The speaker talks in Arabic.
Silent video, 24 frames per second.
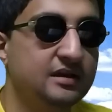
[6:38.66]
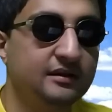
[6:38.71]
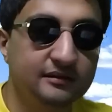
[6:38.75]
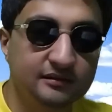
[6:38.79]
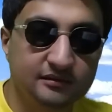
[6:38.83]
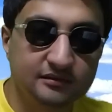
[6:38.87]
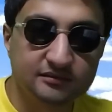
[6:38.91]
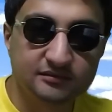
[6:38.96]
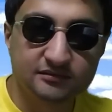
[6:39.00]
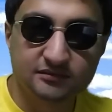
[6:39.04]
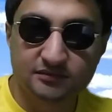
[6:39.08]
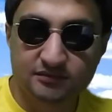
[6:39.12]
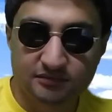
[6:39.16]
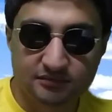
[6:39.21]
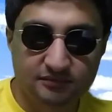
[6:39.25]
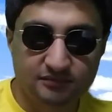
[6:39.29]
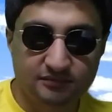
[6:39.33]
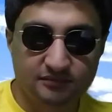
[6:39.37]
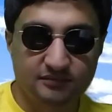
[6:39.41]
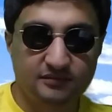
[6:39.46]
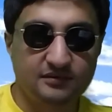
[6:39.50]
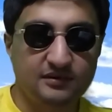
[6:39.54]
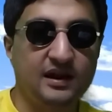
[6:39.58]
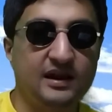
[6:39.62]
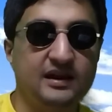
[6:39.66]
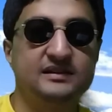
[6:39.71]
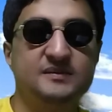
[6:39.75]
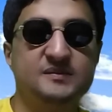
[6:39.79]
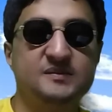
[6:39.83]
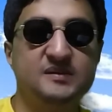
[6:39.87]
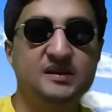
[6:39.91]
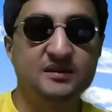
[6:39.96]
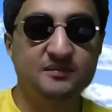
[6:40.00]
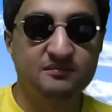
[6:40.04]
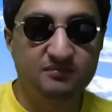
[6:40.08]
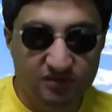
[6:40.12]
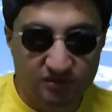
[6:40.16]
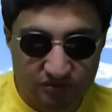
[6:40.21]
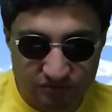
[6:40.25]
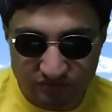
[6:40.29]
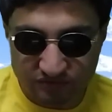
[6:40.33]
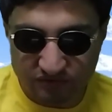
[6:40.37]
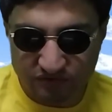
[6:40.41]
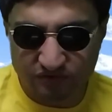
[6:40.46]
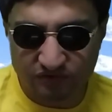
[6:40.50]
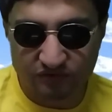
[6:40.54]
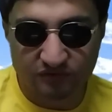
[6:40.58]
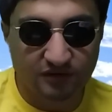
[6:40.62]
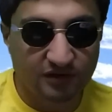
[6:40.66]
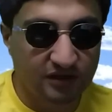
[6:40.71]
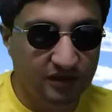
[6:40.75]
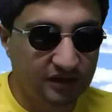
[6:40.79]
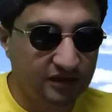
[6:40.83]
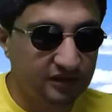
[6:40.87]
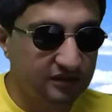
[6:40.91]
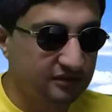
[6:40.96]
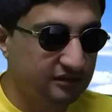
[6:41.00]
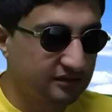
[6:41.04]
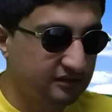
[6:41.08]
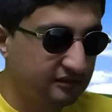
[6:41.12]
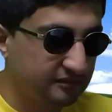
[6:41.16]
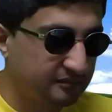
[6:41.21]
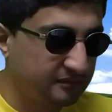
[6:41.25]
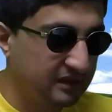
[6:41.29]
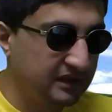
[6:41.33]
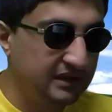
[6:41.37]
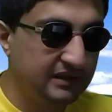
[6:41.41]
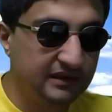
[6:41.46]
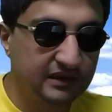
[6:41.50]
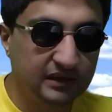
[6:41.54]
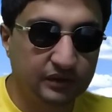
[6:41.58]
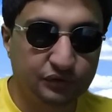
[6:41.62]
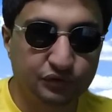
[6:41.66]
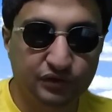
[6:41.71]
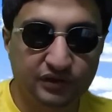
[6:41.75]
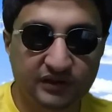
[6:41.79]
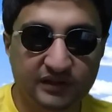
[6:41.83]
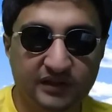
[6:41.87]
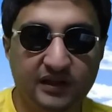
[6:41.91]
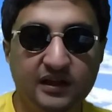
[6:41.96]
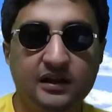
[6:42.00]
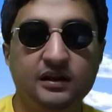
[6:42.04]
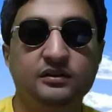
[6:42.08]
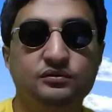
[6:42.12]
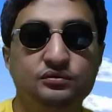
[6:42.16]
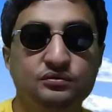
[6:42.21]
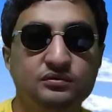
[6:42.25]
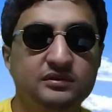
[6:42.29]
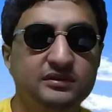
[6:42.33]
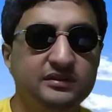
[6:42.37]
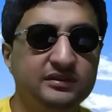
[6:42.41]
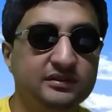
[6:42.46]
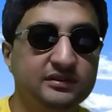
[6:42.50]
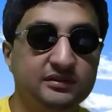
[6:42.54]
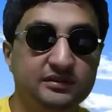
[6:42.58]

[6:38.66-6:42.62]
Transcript: ايه انت عايز تمسك البسكوت الصغير بايدك وتاكليه على طول